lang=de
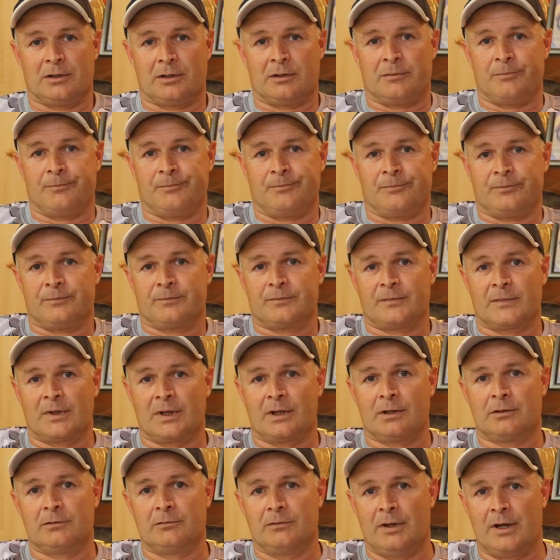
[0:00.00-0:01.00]
ähm,
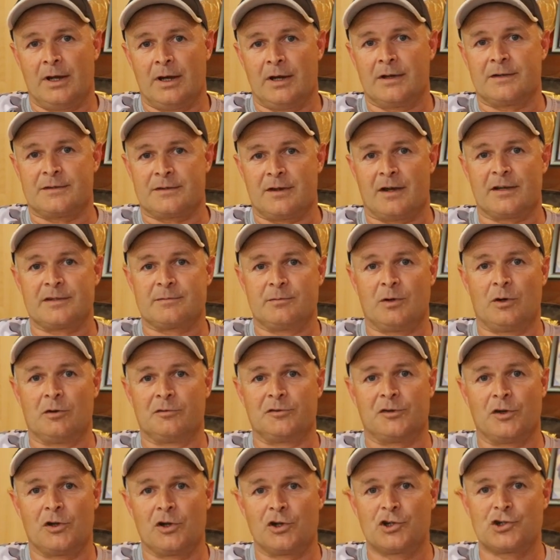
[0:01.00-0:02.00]
naja ich sag's mal
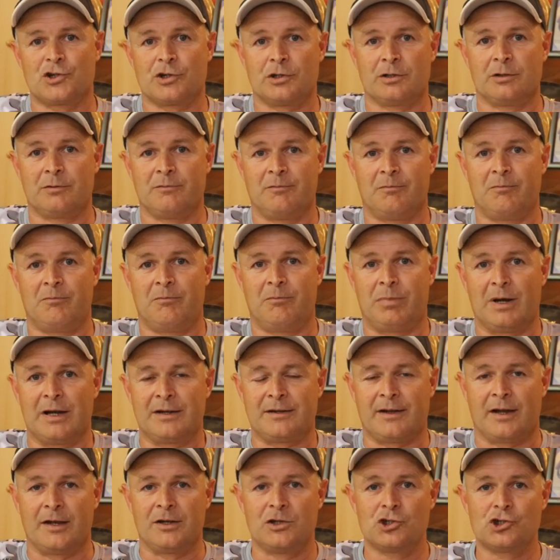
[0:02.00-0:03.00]
auf Deutsch, ähm,
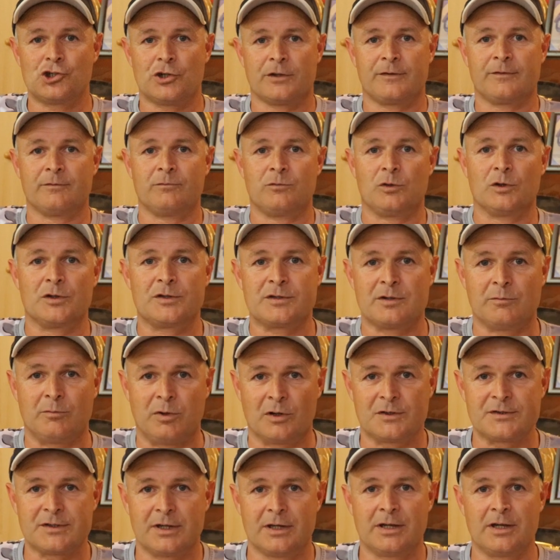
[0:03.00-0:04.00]
bald eingeschissen, wo ich zum
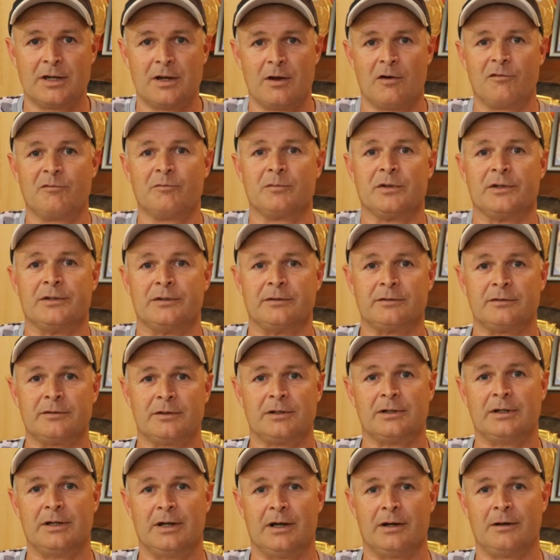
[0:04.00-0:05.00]
Boxring gelaufen bin.
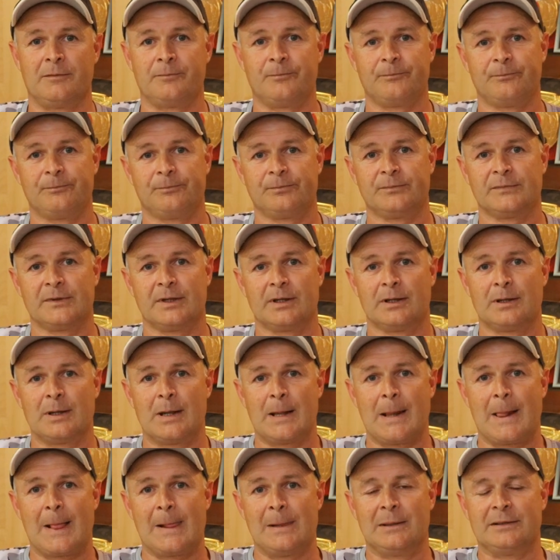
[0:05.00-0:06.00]
Ja.
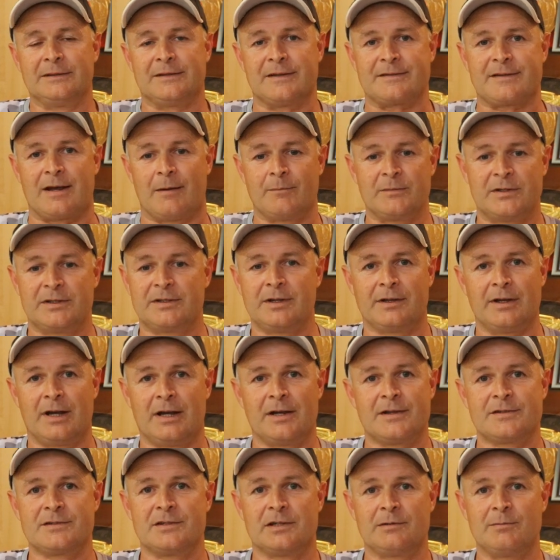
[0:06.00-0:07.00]
Das haben die dann
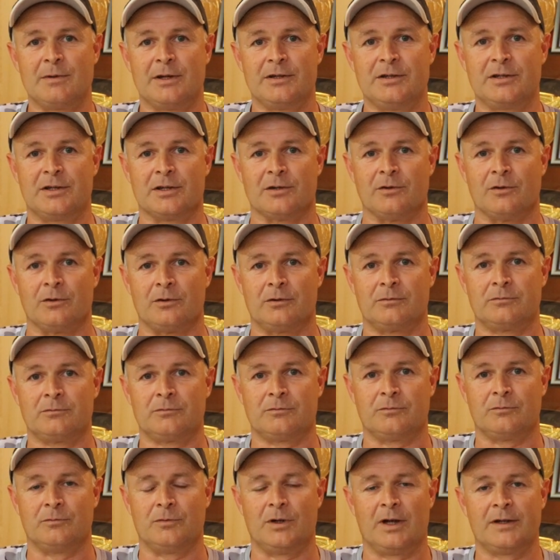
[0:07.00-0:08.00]
alles nicht mehr, die Kinder.
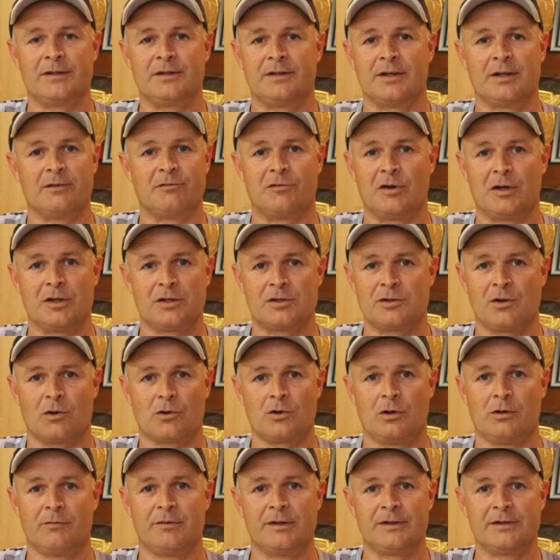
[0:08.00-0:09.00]
Ja, die gehen völlig
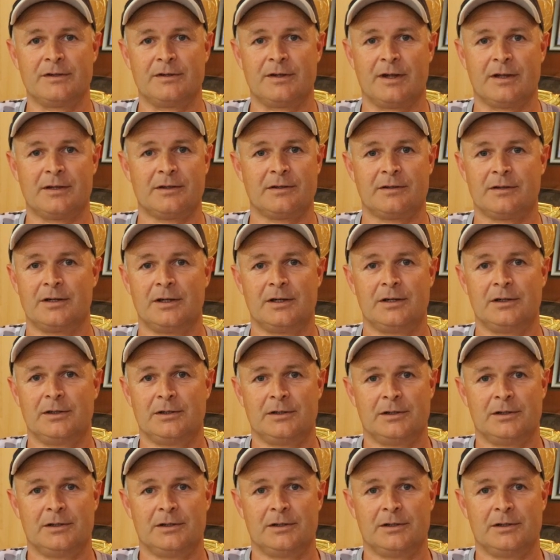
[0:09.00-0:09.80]
locker, wenn die dann